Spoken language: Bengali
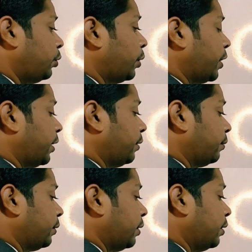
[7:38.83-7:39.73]
ছুটি
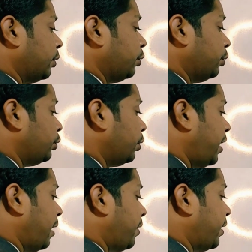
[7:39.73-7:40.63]

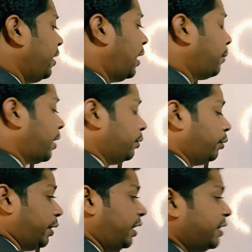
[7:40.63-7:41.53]
যদি আমি আমরা
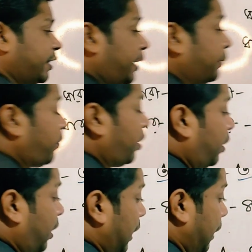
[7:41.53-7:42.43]
ধরি যে
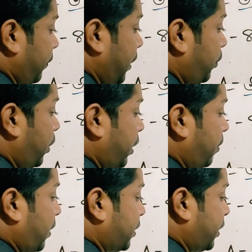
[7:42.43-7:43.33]

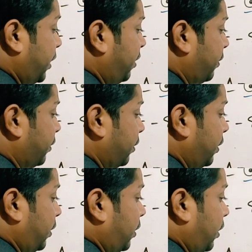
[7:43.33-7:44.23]
ফেব্রুয়ারি মাসের
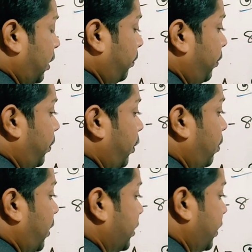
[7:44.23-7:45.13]

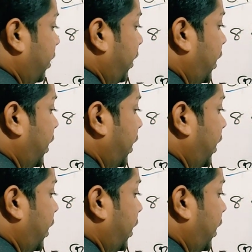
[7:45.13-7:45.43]
ফেব্রুয়ারি মাসের